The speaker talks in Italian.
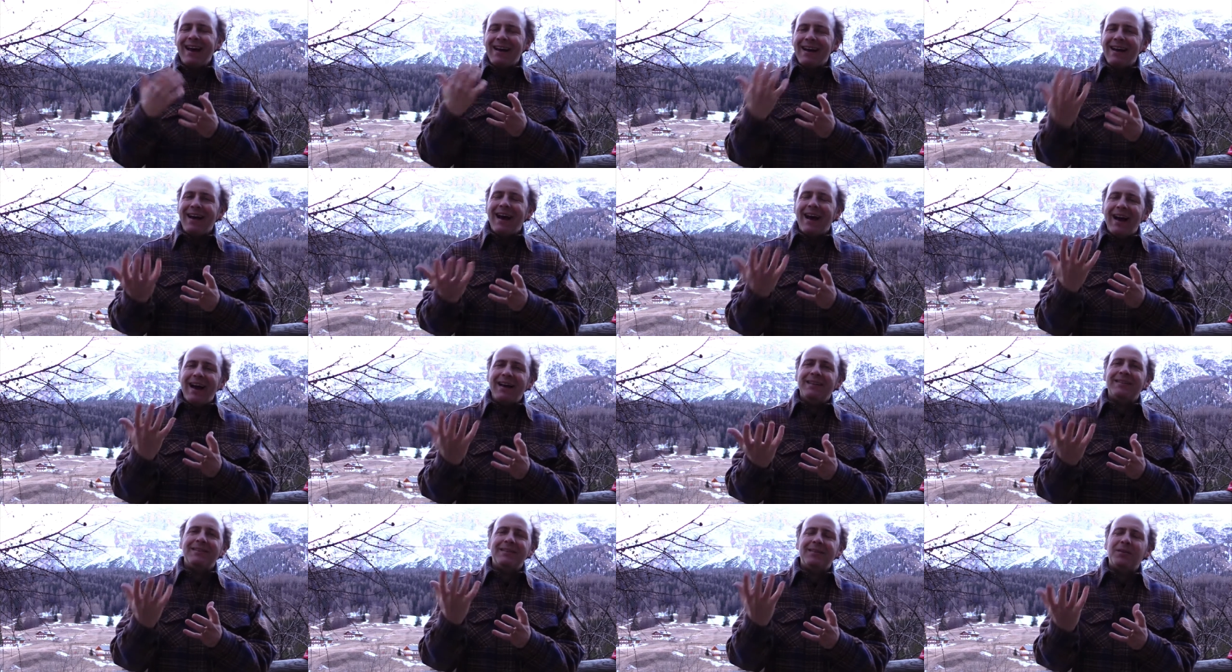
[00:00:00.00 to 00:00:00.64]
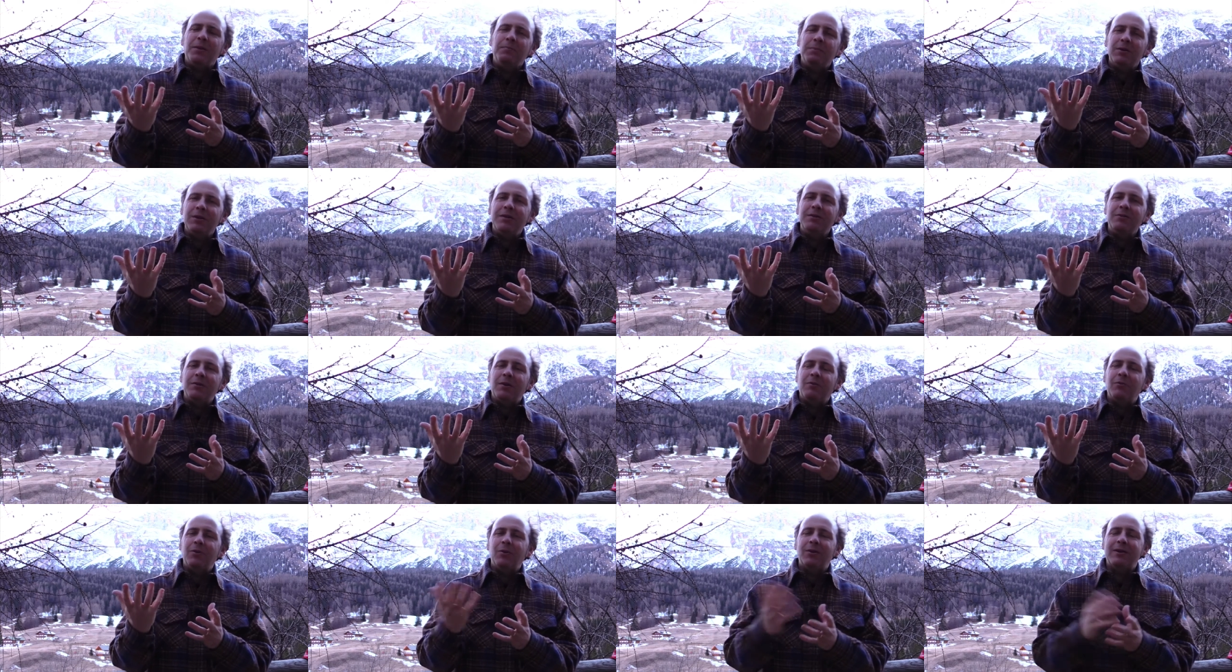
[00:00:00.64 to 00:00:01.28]
a, troppo
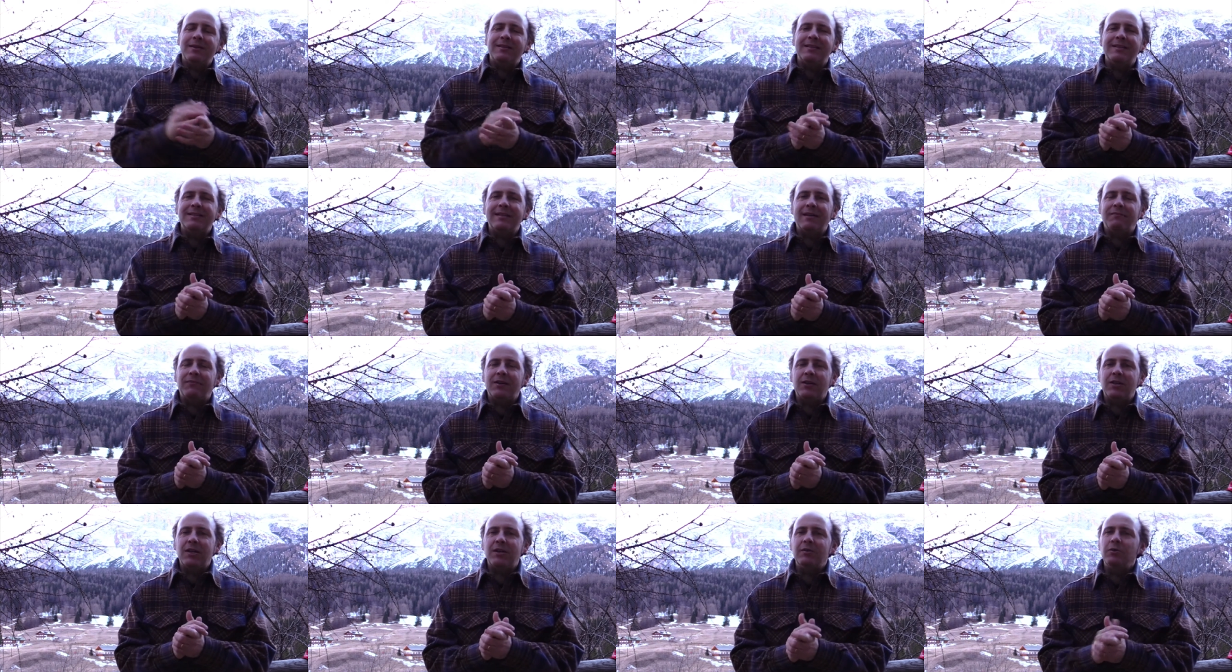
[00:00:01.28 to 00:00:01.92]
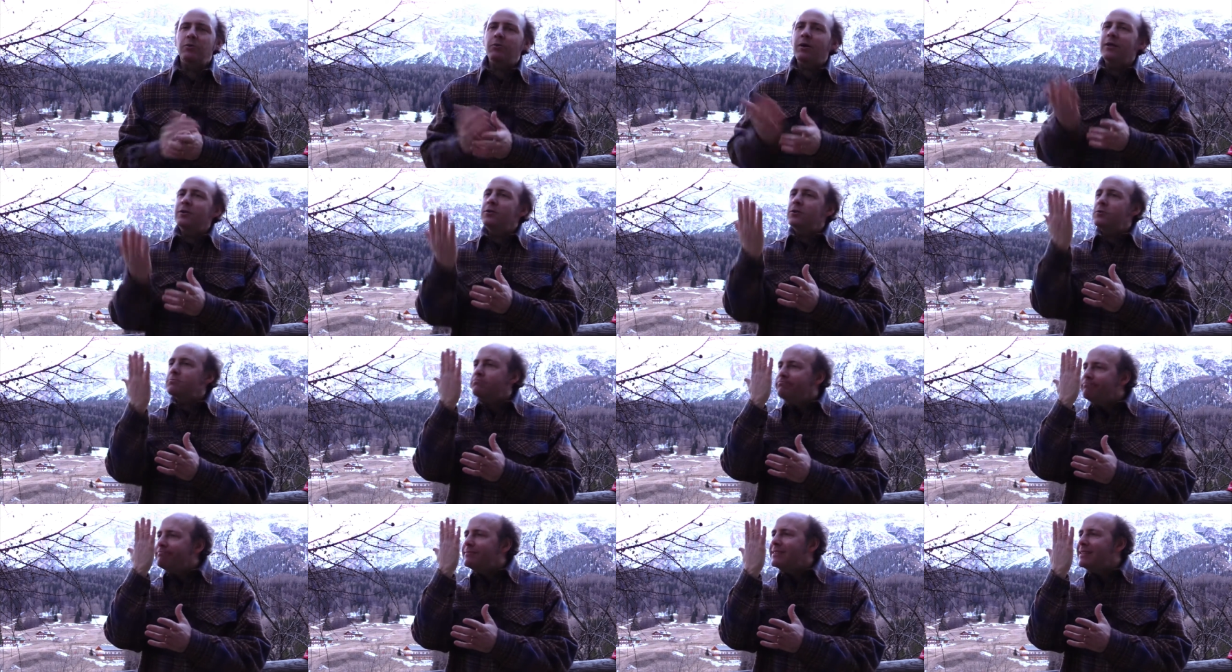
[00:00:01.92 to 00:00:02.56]
dentro a quello che si sta facendo, quando
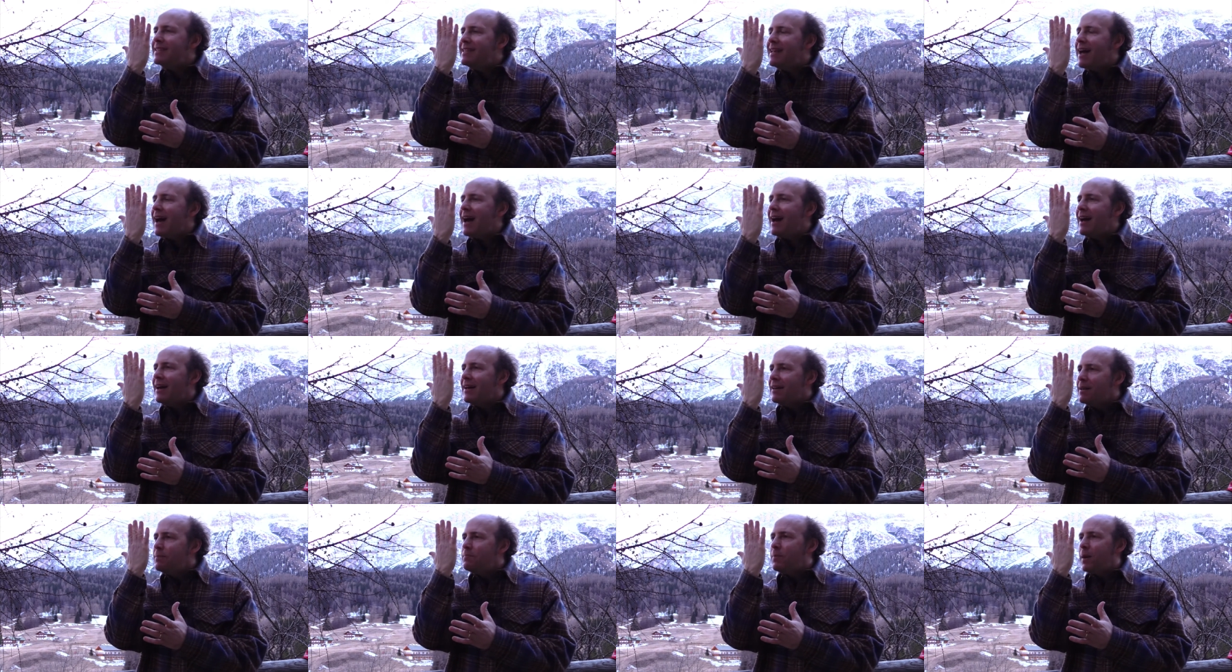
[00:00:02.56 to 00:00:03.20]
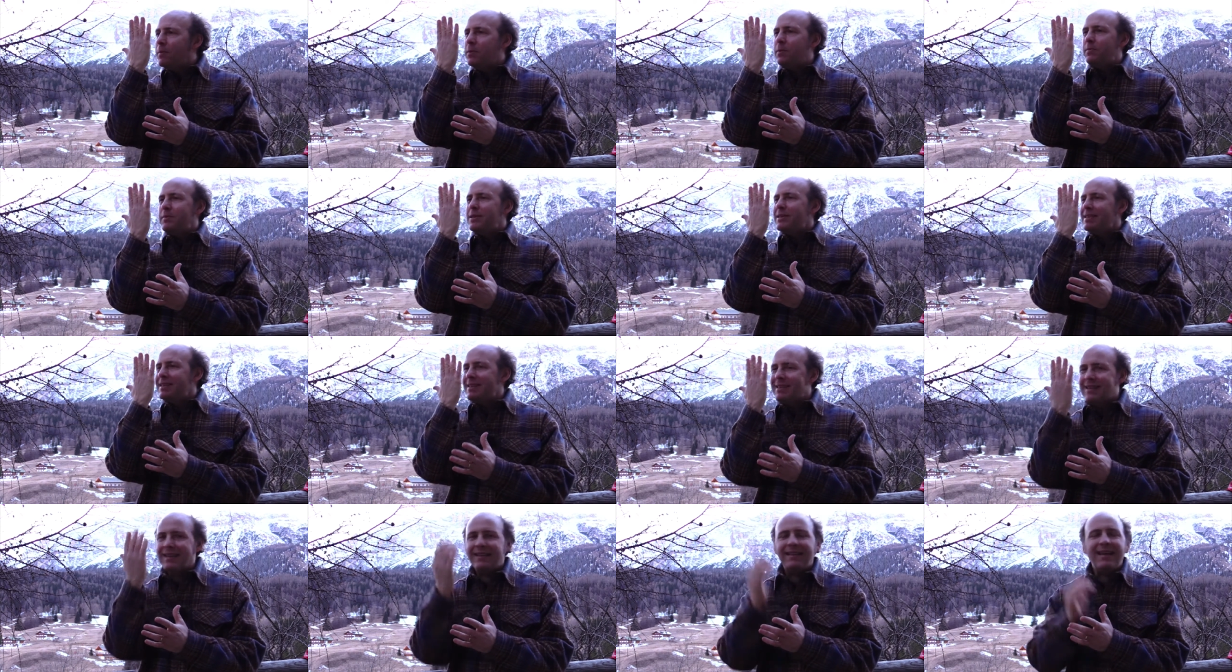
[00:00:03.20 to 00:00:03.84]
si ha il proprio
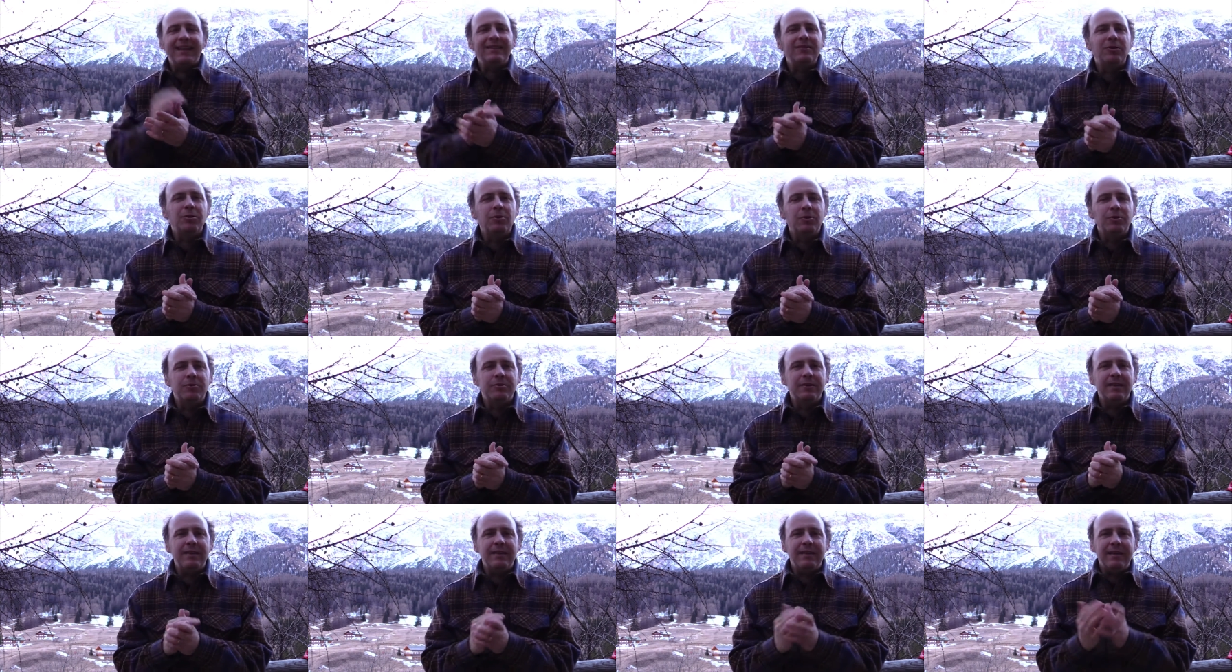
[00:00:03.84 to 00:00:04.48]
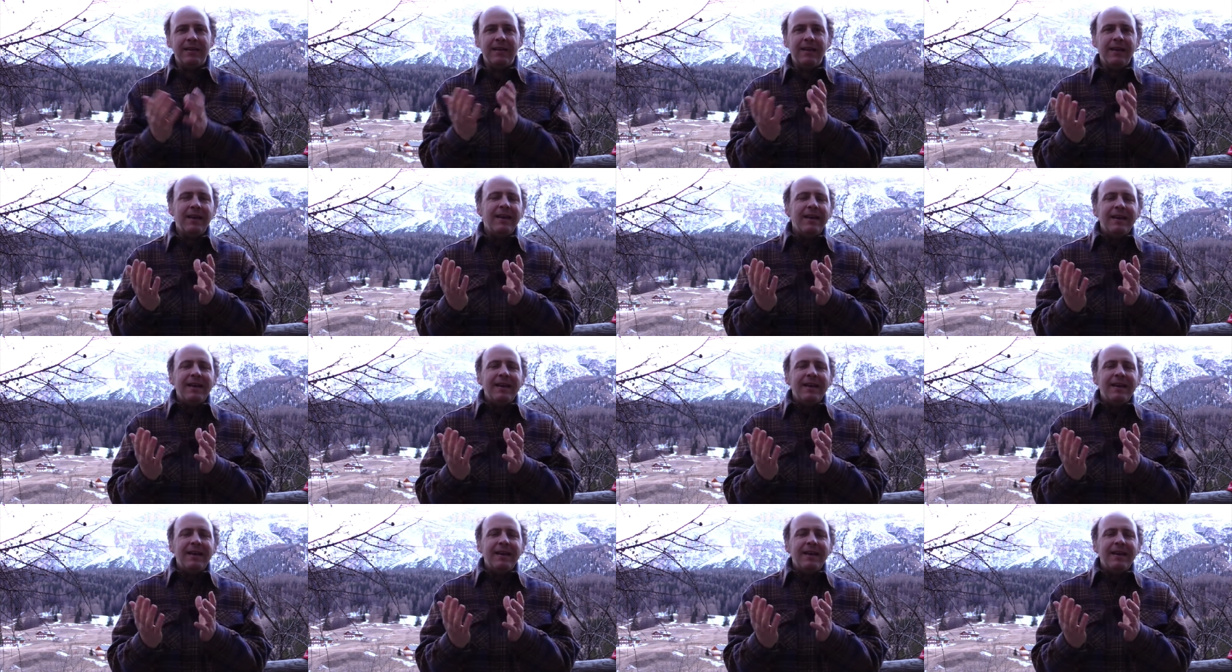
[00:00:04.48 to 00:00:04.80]
business a tanto così,